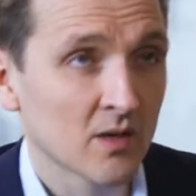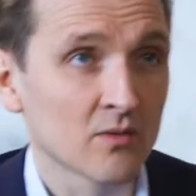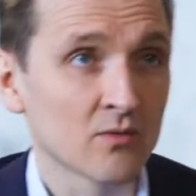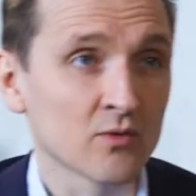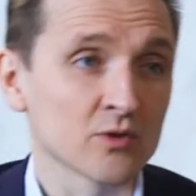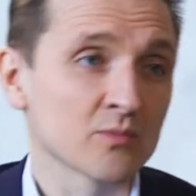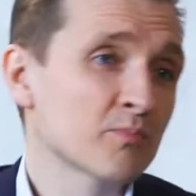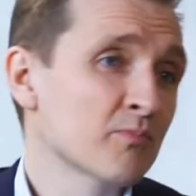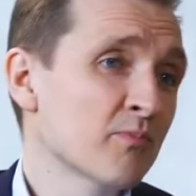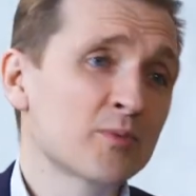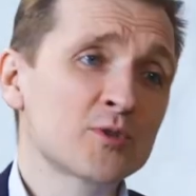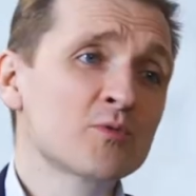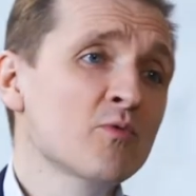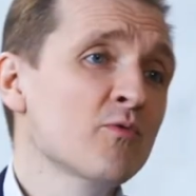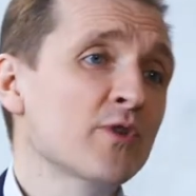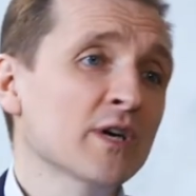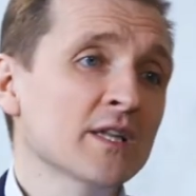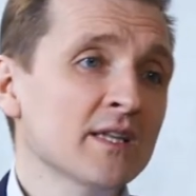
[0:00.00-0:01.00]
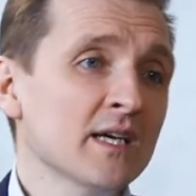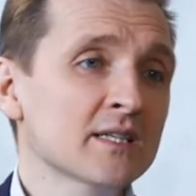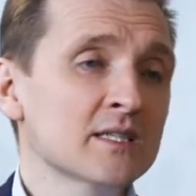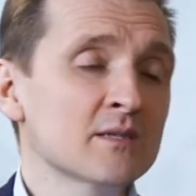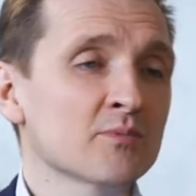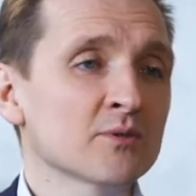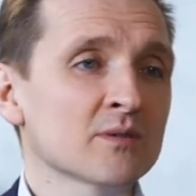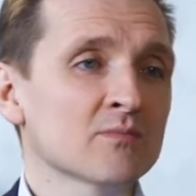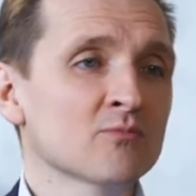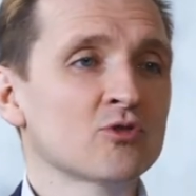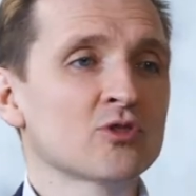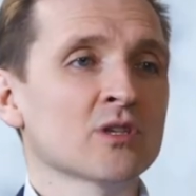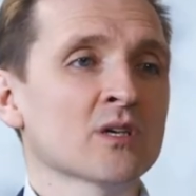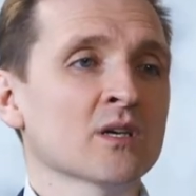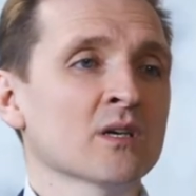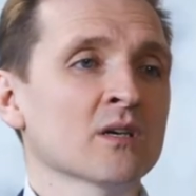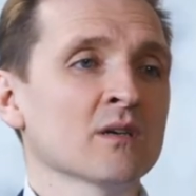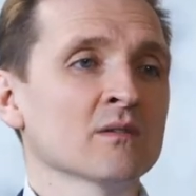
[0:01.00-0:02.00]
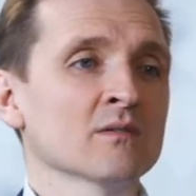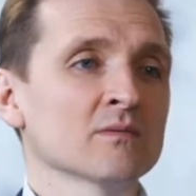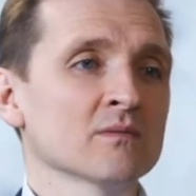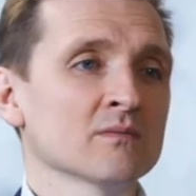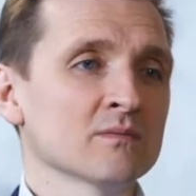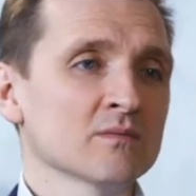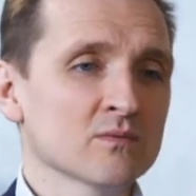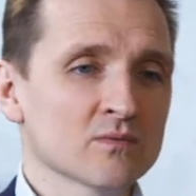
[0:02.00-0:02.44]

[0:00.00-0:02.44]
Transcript: Вот. Почему ВКонтакте? Потому что